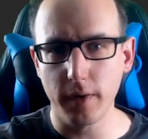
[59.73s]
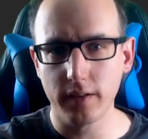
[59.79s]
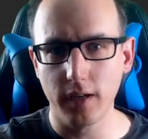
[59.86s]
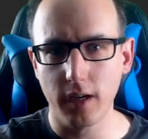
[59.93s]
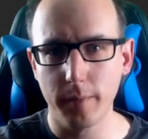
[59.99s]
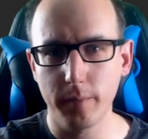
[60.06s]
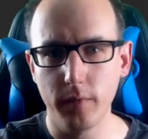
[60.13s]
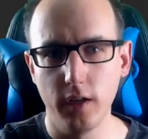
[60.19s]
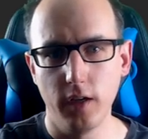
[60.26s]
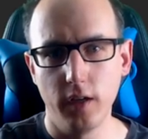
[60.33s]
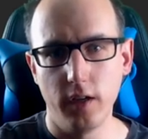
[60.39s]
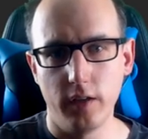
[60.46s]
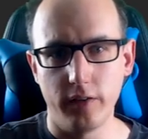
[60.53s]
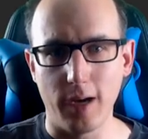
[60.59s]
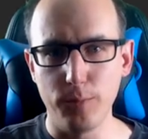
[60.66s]
haben.
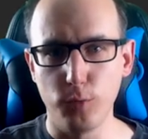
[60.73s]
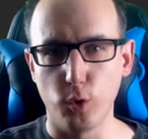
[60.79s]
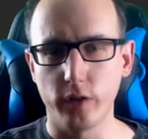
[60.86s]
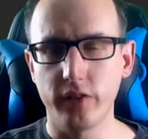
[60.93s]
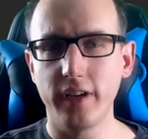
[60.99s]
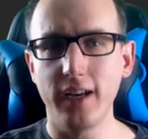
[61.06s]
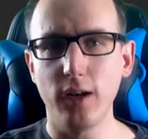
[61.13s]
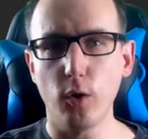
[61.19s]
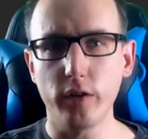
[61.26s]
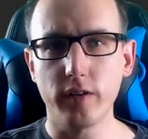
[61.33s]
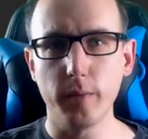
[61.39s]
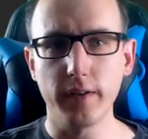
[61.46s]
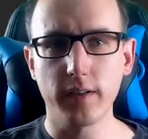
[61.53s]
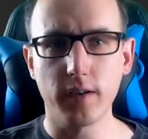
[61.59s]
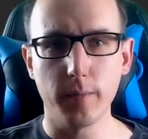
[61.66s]
Da haben nur 10 Leute
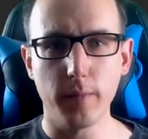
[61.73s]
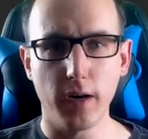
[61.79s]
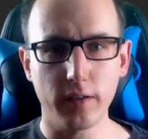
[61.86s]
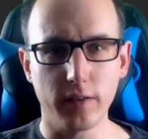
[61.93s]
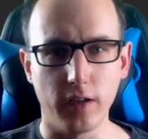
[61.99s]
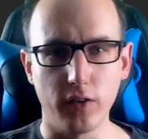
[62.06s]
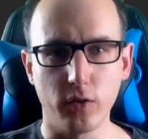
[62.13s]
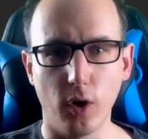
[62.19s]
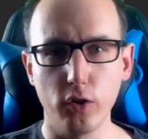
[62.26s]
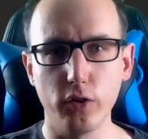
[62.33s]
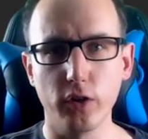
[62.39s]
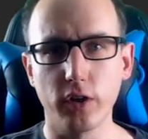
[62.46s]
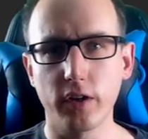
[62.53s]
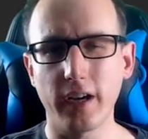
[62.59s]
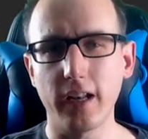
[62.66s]
mitgemacht, also auch
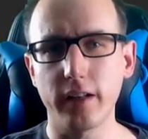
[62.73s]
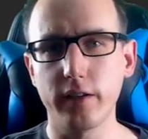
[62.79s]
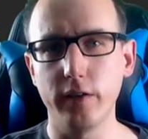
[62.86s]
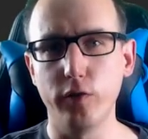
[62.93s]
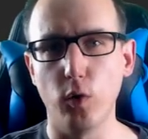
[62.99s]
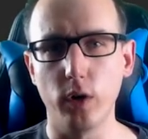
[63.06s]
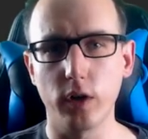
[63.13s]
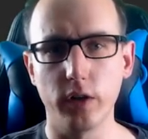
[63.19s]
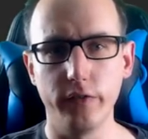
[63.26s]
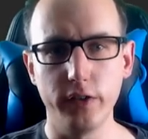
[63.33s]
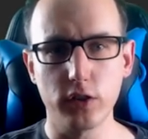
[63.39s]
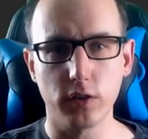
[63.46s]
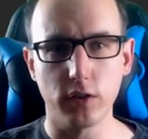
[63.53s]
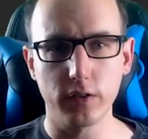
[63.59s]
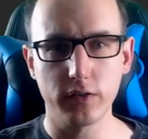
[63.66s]
eine relativ hohe
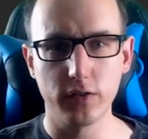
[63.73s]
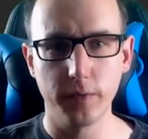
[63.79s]
Gewinnchance.